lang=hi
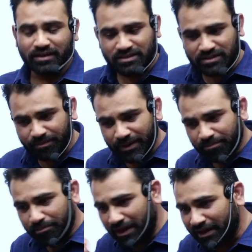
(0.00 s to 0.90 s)
सभी
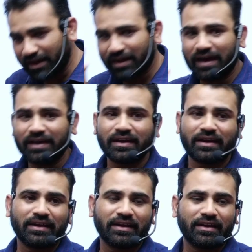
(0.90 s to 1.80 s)
मिलकर कार्य
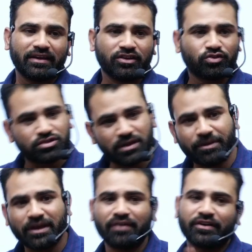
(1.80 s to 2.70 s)
करेंगे तो सभी
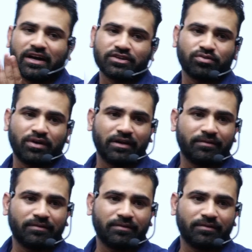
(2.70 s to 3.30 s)
का विकास होगा